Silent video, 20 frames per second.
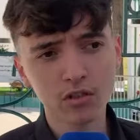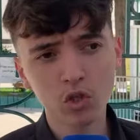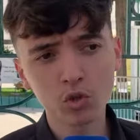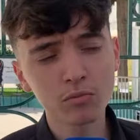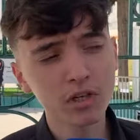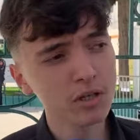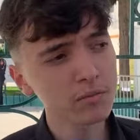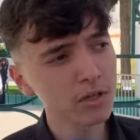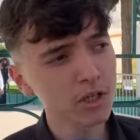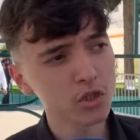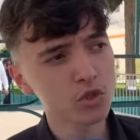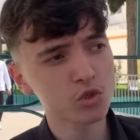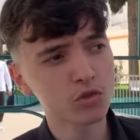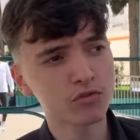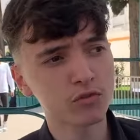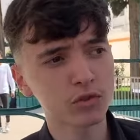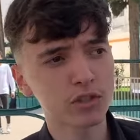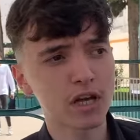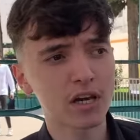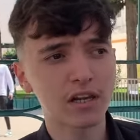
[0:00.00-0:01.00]
اليوم كما
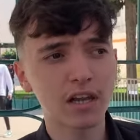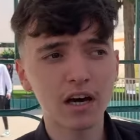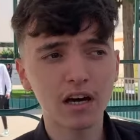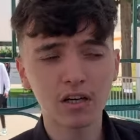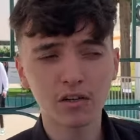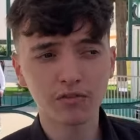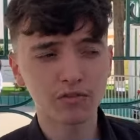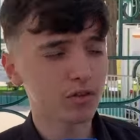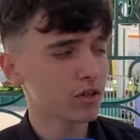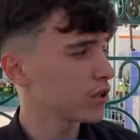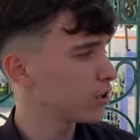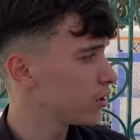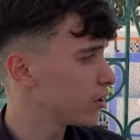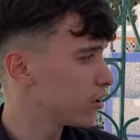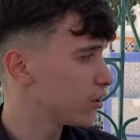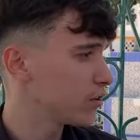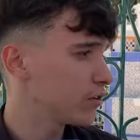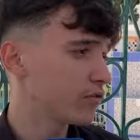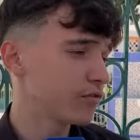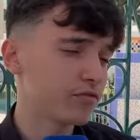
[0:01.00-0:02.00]
كتشوفوا النهار الاخر في
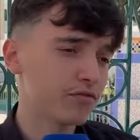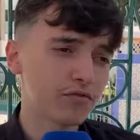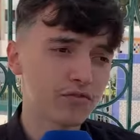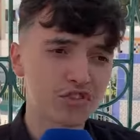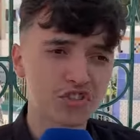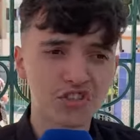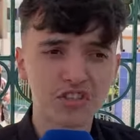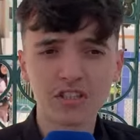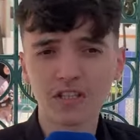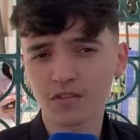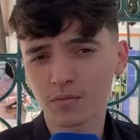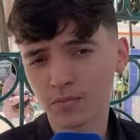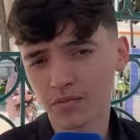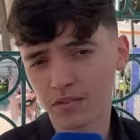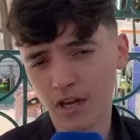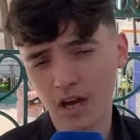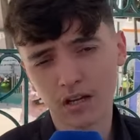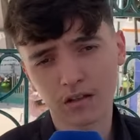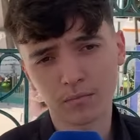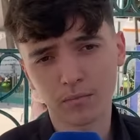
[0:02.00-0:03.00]
آه، في اجتياز
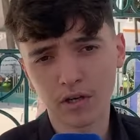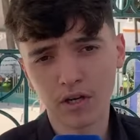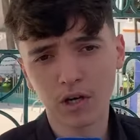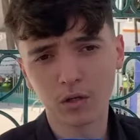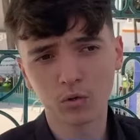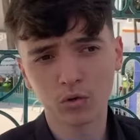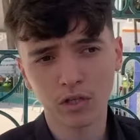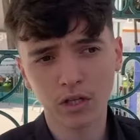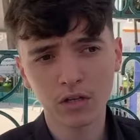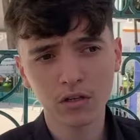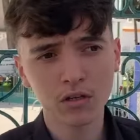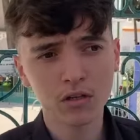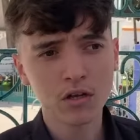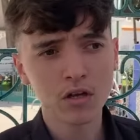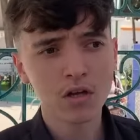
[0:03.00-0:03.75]
امتحان البكالوريا